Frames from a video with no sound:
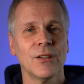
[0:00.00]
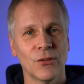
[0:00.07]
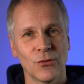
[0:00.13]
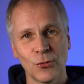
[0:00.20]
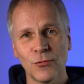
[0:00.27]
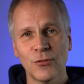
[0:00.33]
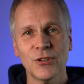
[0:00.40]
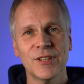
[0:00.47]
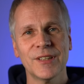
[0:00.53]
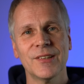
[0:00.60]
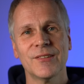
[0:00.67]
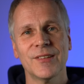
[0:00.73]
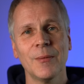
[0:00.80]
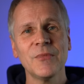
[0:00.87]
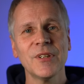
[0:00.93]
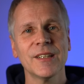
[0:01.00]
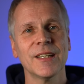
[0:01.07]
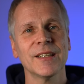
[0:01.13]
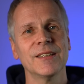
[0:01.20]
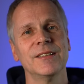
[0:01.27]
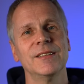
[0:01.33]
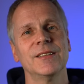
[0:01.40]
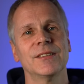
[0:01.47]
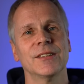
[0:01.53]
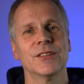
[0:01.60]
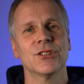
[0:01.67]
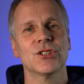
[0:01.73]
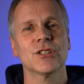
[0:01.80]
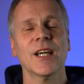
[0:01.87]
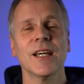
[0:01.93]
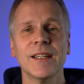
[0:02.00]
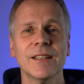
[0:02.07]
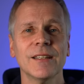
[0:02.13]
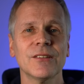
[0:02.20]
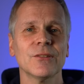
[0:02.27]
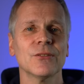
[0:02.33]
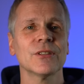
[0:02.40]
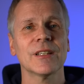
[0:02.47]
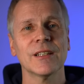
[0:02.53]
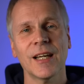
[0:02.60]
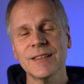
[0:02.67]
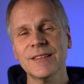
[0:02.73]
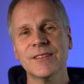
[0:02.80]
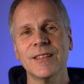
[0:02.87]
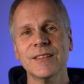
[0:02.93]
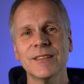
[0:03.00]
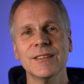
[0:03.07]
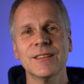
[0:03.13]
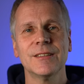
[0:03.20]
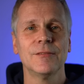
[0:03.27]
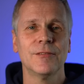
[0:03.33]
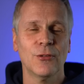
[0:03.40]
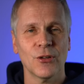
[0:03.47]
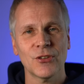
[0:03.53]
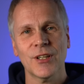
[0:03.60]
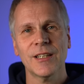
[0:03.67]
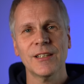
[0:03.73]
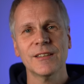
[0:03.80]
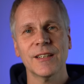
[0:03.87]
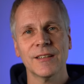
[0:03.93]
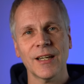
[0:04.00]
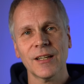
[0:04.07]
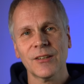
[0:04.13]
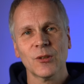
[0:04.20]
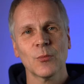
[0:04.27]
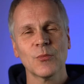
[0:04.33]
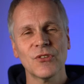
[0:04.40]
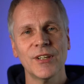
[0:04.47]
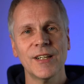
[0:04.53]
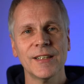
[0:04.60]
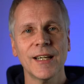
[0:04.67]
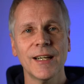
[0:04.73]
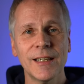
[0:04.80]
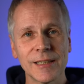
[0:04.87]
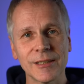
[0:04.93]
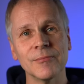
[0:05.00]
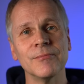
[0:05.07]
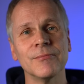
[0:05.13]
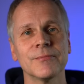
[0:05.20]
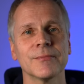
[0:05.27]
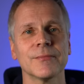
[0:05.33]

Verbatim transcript: So wird die Gesamtenergiedichte gesteigert und gleichzeitig die Vorteile der Natriumzellen erhalten.